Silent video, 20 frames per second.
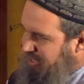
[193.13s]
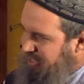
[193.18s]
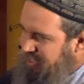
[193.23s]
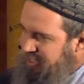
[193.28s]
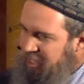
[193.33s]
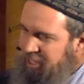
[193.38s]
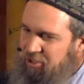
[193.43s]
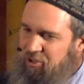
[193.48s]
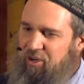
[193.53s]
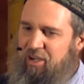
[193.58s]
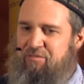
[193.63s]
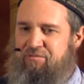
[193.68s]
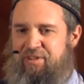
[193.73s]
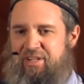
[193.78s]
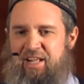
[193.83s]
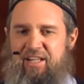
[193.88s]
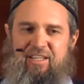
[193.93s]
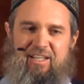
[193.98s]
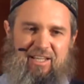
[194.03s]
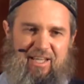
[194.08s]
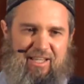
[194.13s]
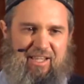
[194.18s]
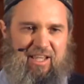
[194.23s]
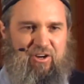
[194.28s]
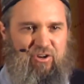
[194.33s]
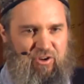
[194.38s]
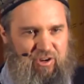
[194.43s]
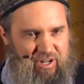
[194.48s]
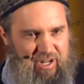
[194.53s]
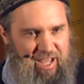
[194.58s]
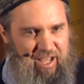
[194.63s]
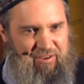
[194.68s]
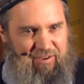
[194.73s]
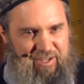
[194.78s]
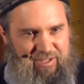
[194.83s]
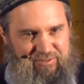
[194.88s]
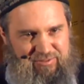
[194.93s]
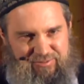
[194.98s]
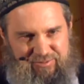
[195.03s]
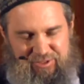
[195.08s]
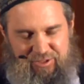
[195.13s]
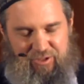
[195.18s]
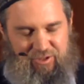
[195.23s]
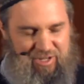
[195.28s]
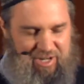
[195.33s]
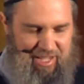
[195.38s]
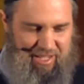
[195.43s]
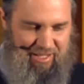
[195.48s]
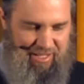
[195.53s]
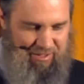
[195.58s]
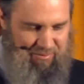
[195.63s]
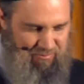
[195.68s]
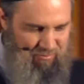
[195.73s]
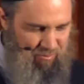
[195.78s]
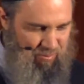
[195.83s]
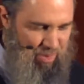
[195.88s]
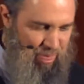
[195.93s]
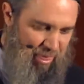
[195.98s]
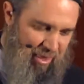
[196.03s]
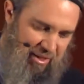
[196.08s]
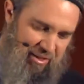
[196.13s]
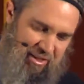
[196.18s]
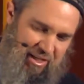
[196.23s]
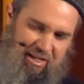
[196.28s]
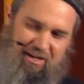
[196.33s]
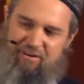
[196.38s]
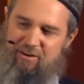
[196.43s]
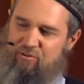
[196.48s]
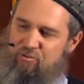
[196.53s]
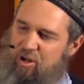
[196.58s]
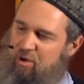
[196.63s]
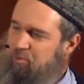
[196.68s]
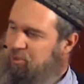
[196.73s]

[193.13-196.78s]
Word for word: Y ellos al final de cada jornada, llegaban a una